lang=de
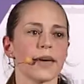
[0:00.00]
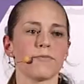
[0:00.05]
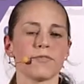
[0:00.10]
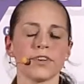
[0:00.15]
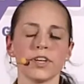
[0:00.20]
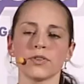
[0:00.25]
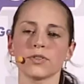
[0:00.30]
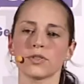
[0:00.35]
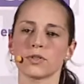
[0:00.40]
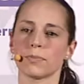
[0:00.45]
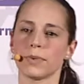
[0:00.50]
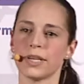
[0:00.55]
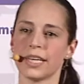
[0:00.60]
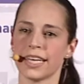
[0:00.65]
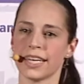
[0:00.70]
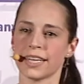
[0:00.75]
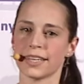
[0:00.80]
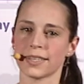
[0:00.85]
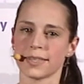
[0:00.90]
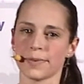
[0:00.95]
haben wir uns
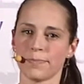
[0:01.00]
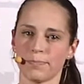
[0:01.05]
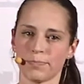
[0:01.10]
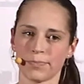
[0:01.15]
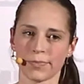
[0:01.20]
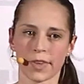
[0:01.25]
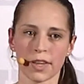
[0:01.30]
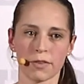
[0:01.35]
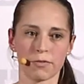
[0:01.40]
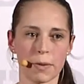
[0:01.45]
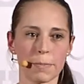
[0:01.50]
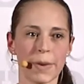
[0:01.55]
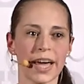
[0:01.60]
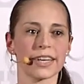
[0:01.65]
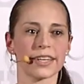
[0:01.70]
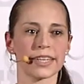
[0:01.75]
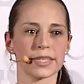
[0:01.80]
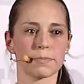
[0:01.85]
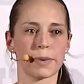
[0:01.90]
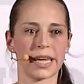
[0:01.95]
überlegt, wir
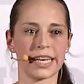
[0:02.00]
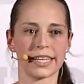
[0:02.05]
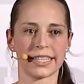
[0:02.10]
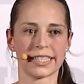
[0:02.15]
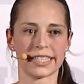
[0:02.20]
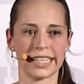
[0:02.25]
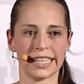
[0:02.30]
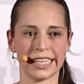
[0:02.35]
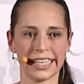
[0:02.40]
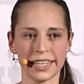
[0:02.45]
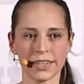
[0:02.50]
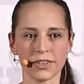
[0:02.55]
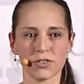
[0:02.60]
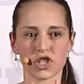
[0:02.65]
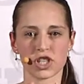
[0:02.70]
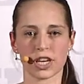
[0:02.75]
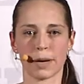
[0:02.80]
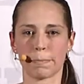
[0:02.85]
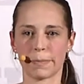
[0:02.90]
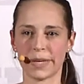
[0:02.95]
machen das Penicillin
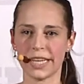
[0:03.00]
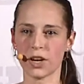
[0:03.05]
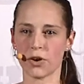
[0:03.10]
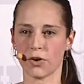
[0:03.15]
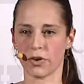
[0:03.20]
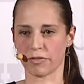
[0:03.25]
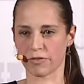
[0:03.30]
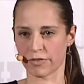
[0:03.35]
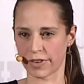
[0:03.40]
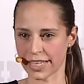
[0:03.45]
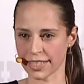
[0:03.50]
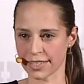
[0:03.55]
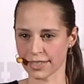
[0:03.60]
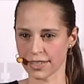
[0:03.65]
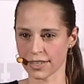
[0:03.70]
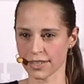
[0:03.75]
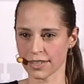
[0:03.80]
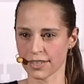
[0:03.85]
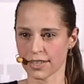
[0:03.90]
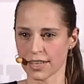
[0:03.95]
stabiler und
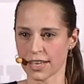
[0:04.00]
fester,